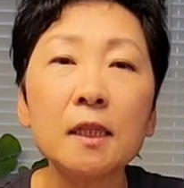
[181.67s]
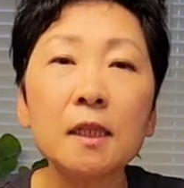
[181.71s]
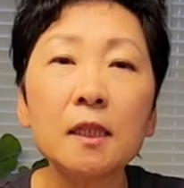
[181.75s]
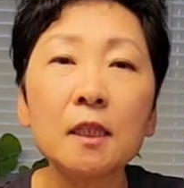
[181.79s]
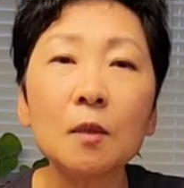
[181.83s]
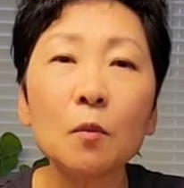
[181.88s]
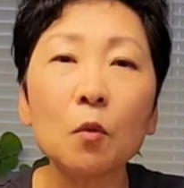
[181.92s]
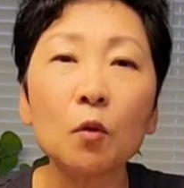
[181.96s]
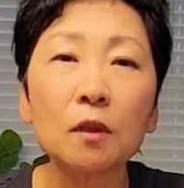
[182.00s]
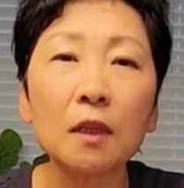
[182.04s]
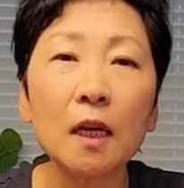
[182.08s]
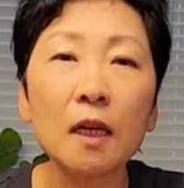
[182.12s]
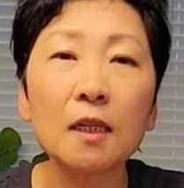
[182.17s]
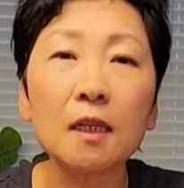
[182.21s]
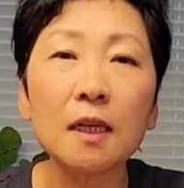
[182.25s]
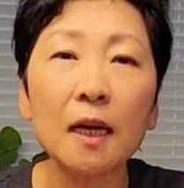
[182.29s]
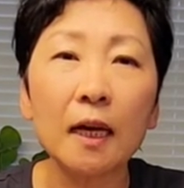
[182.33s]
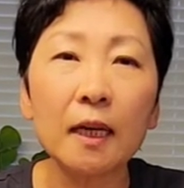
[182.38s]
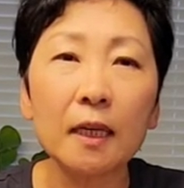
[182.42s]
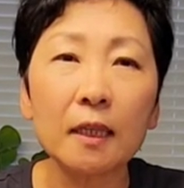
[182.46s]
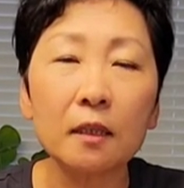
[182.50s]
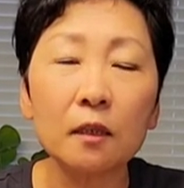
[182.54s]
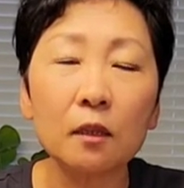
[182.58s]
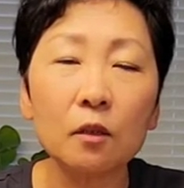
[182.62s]
읽지 못하는
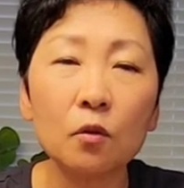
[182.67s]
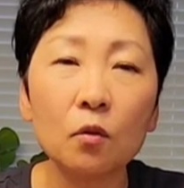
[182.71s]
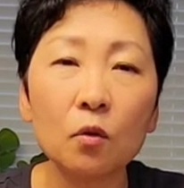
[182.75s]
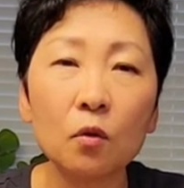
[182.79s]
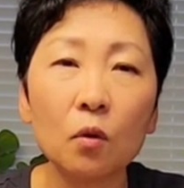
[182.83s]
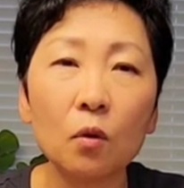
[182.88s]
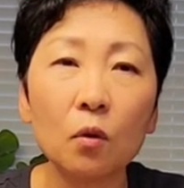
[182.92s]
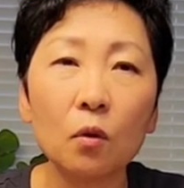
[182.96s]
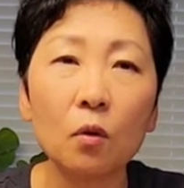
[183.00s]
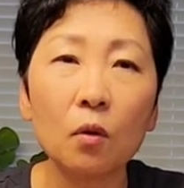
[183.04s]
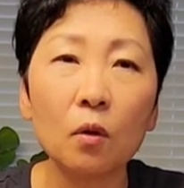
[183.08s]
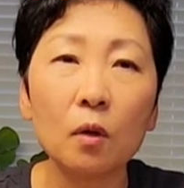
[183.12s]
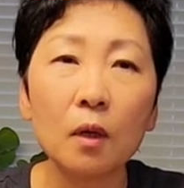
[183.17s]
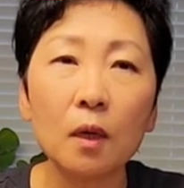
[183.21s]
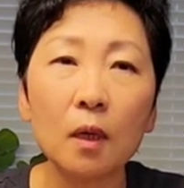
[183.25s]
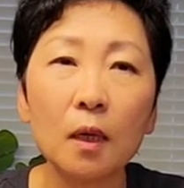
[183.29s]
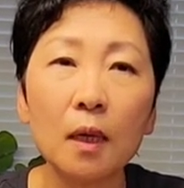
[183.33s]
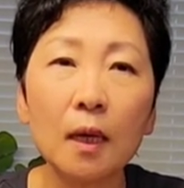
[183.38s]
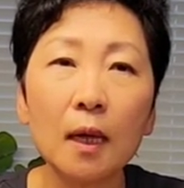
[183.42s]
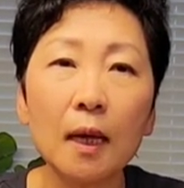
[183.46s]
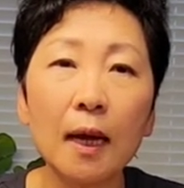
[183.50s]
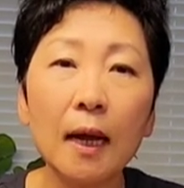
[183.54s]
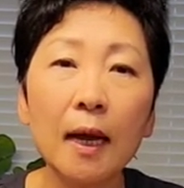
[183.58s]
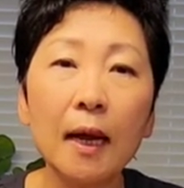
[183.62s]
아이들도
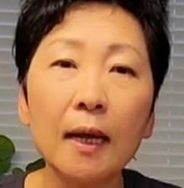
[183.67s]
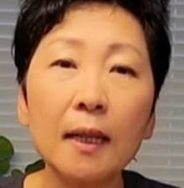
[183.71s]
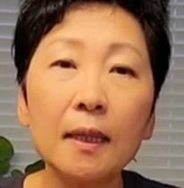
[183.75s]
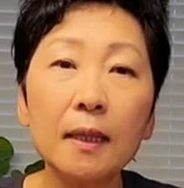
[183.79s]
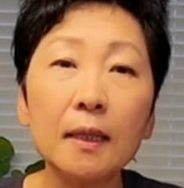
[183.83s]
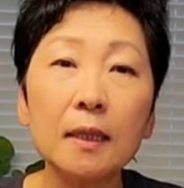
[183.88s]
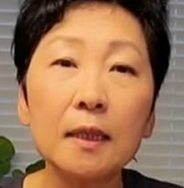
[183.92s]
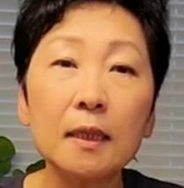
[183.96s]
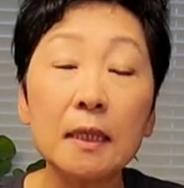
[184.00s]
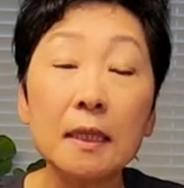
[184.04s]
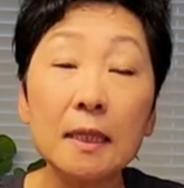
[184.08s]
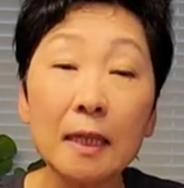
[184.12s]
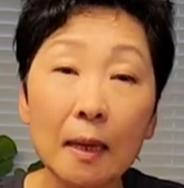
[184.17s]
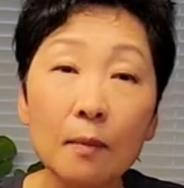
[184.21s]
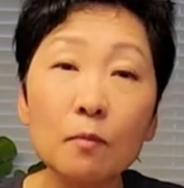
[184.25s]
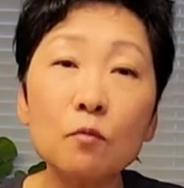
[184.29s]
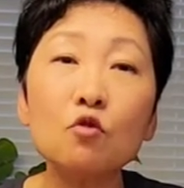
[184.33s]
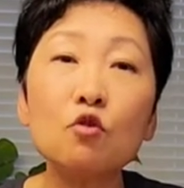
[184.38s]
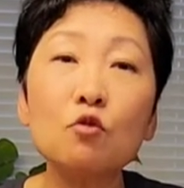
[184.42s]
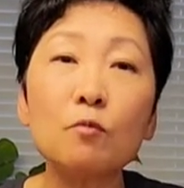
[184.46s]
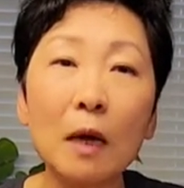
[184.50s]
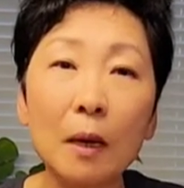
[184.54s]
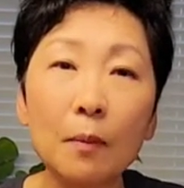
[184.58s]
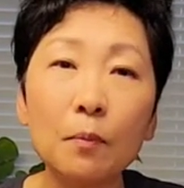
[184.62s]
한 2,
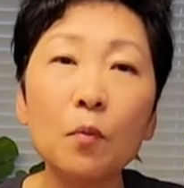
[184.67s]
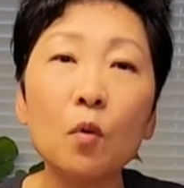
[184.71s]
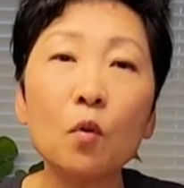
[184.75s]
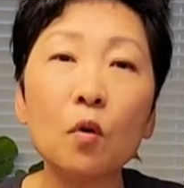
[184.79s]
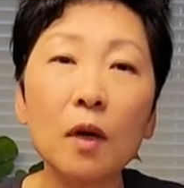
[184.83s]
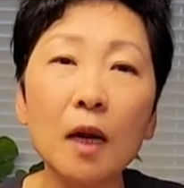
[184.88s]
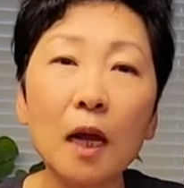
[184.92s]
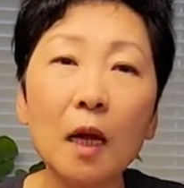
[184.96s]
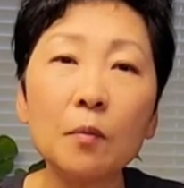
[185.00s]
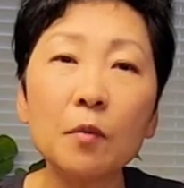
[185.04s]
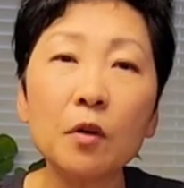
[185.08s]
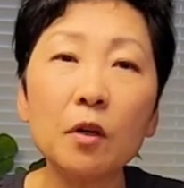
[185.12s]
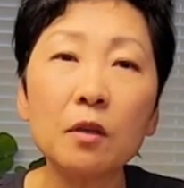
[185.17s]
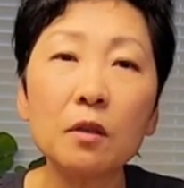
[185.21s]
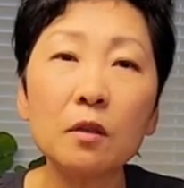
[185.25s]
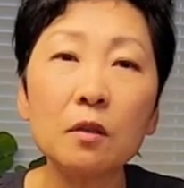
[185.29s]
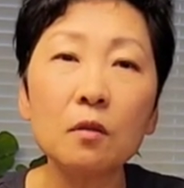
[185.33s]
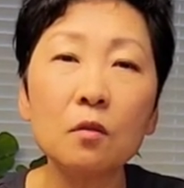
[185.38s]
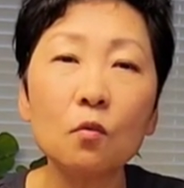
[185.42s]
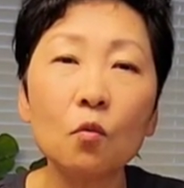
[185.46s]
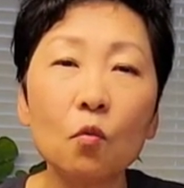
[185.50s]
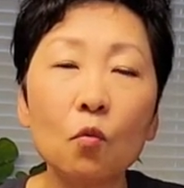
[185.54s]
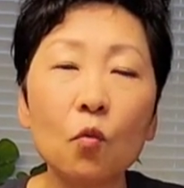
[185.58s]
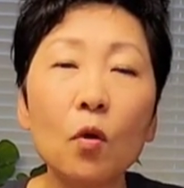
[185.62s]
3주 반복을
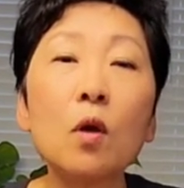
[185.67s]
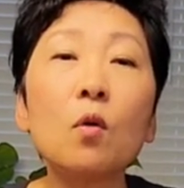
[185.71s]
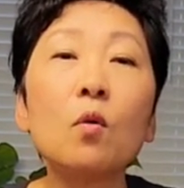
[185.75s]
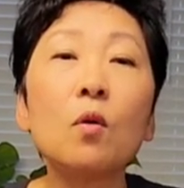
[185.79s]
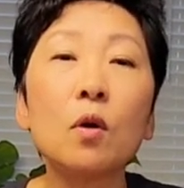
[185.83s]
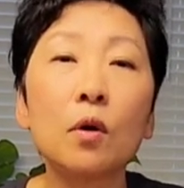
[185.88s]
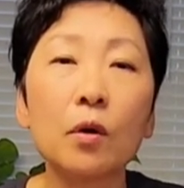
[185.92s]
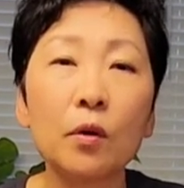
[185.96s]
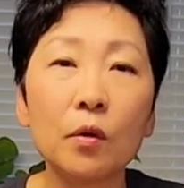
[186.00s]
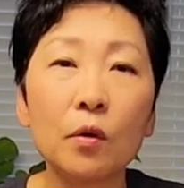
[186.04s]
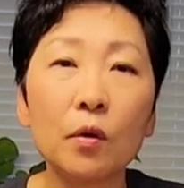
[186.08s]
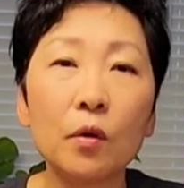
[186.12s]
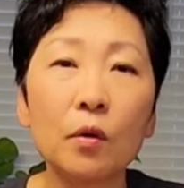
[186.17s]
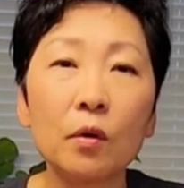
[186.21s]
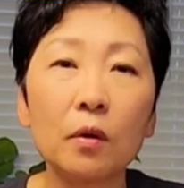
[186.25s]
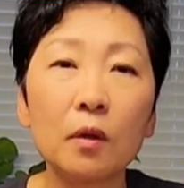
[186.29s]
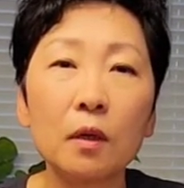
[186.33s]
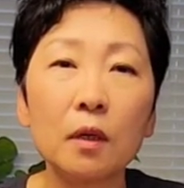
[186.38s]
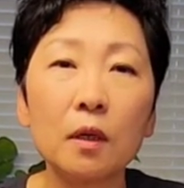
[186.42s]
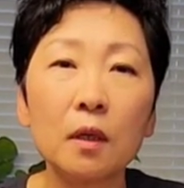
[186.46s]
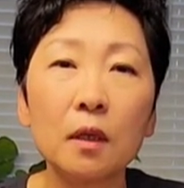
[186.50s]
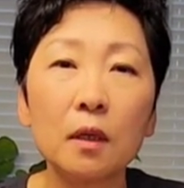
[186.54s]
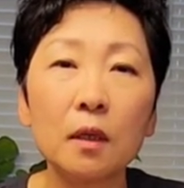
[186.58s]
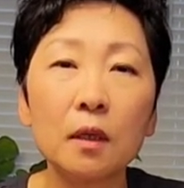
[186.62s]
하면은 외워요.
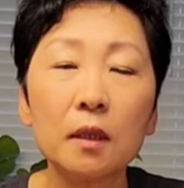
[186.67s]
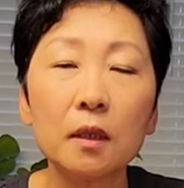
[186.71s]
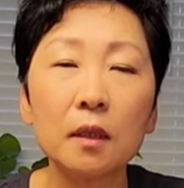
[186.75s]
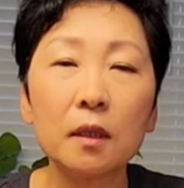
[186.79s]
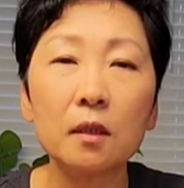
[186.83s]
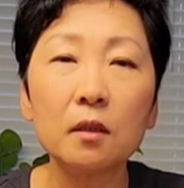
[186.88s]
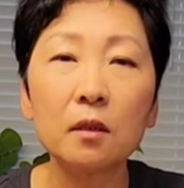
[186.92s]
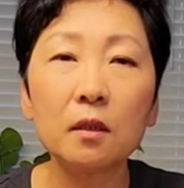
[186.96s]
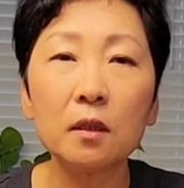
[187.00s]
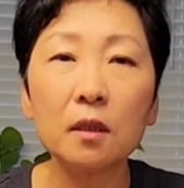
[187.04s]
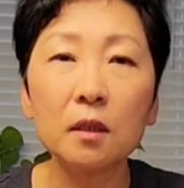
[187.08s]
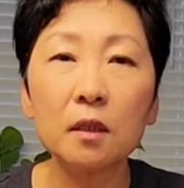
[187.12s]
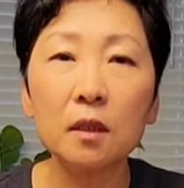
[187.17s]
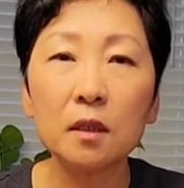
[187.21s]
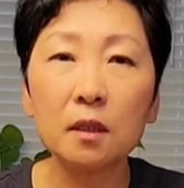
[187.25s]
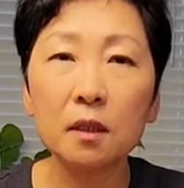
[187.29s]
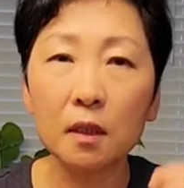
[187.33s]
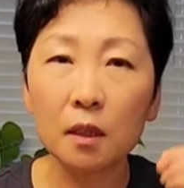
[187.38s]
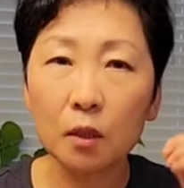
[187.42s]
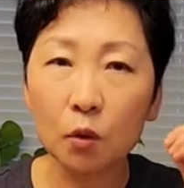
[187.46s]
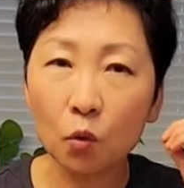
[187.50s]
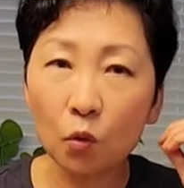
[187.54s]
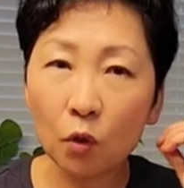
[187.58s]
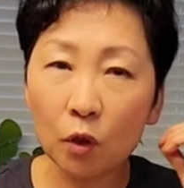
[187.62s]
이거는
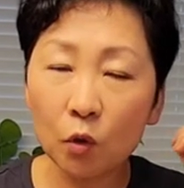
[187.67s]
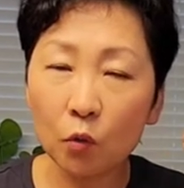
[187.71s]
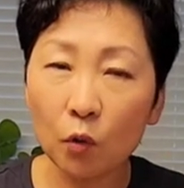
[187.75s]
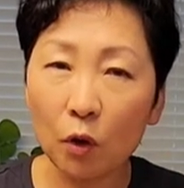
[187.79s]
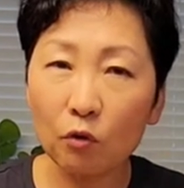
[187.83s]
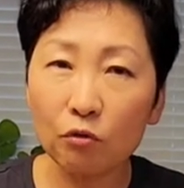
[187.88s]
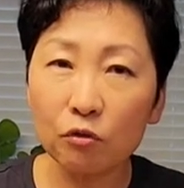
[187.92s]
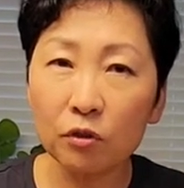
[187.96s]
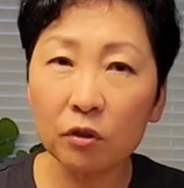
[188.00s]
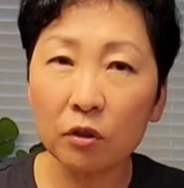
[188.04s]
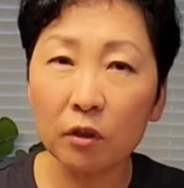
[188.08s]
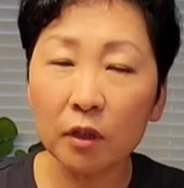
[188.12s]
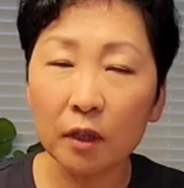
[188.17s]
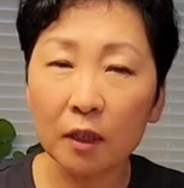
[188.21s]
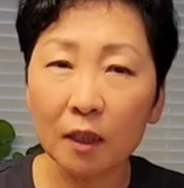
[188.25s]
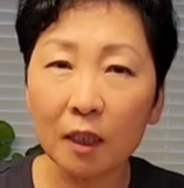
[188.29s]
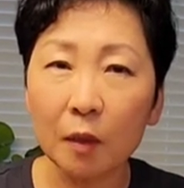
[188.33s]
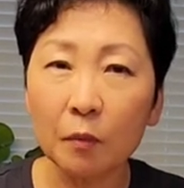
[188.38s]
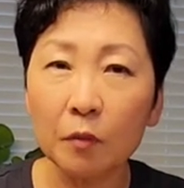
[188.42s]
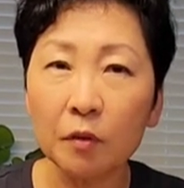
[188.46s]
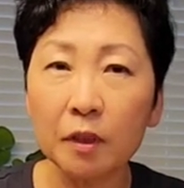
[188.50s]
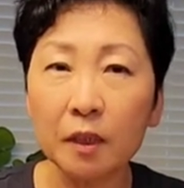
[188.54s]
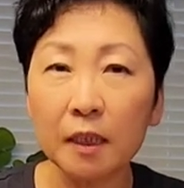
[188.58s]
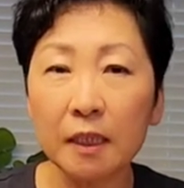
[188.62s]
이제 소리로 외우는 거기
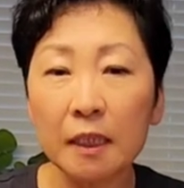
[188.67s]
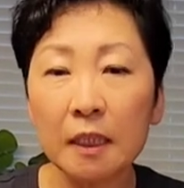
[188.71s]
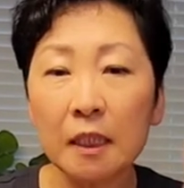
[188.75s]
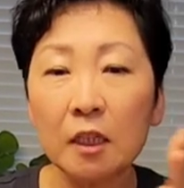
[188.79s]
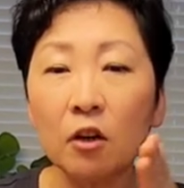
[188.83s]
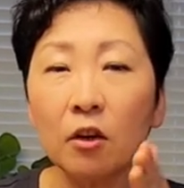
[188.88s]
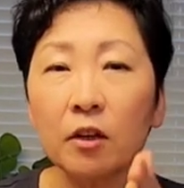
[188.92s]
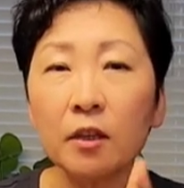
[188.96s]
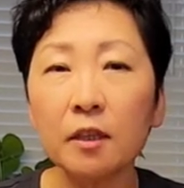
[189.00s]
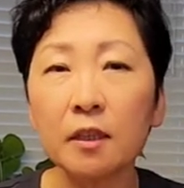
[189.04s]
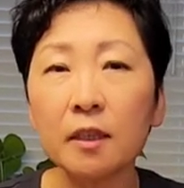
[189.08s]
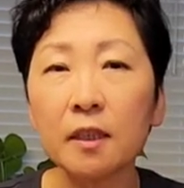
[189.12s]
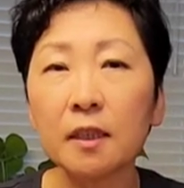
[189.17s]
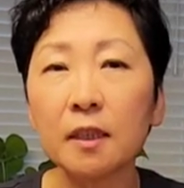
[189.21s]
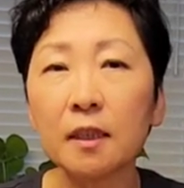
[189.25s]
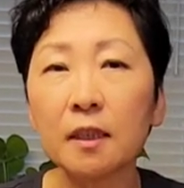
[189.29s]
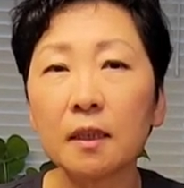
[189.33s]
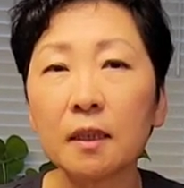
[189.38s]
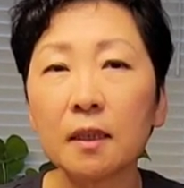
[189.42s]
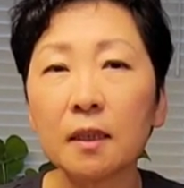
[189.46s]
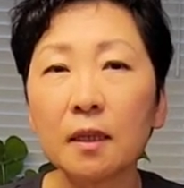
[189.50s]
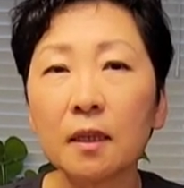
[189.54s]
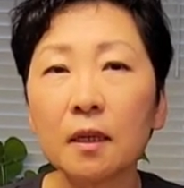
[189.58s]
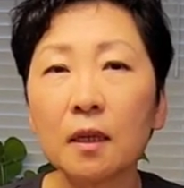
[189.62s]
때문에
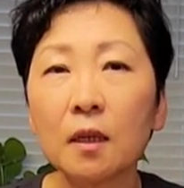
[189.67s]
이거는